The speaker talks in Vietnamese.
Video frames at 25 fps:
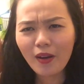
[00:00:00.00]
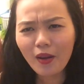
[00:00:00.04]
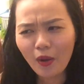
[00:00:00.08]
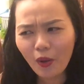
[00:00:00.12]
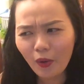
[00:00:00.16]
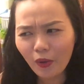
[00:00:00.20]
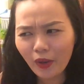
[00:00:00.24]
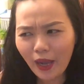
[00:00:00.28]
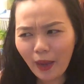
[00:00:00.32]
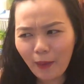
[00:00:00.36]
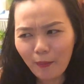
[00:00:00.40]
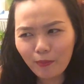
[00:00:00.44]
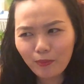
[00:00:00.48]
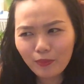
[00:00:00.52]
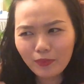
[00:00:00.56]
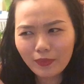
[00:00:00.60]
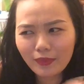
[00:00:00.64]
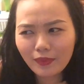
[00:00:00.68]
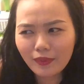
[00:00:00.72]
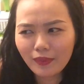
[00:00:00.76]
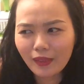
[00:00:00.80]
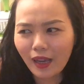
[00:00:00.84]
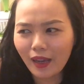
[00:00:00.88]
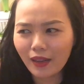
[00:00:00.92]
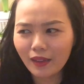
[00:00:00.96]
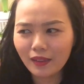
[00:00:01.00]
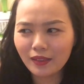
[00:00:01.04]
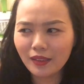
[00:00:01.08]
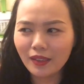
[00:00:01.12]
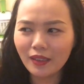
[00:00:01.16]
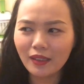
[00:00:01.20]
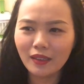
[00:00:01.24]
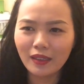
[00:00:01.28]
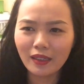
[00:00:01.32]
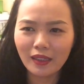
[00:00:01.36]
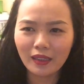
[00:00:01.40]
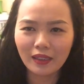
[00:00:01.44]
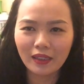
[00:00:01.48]
Họ cảm nhận
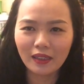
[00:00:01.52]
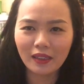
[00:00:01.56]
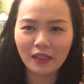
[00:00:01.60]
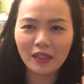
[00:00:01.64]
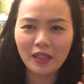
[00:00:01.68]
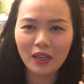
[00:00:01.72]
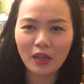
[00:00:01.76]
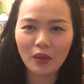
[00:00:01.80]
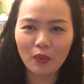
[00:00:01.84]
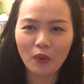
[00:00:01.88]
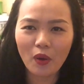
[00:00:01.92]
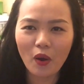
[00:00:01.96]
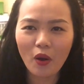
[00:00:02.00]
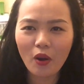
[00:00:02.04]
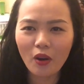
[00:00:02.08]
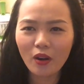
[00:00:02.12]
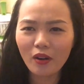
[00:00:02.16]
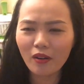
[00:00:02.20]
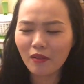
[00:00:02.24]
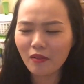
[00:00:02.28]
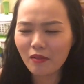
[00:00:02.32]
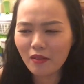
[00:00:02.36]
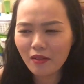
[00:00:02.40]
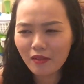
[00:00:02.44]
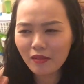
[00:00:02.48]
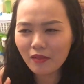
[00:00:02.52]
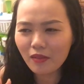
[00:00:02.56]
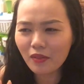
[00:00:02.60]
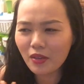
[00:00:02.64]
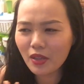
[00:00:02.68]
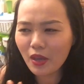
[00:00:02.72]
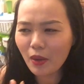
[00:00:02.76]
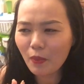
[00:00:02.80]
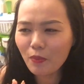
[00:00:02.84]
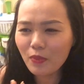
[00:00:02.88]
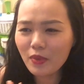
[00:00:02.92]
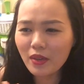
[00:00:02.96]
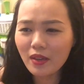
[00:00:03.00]
như là những cái điều đó nó
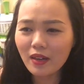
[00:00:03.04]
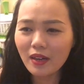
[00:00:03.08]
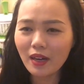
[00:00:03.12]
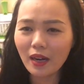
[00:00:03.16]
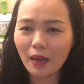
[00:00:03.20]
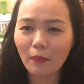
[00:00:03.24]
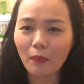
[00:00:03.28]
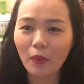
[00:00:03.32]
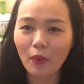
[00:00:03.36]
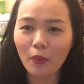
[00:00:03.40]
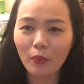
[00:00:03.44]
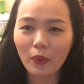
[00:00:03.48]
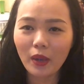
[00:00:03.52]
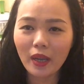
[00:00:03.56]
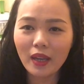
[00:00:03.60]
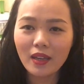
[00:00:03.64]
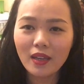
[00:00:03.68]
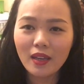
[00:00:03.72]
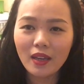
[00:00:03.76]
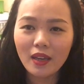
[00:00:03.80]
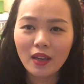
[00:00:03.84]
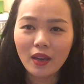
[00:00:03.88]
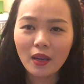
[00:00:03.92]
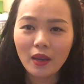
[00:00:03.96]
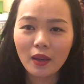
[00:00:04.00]
giống như là một cái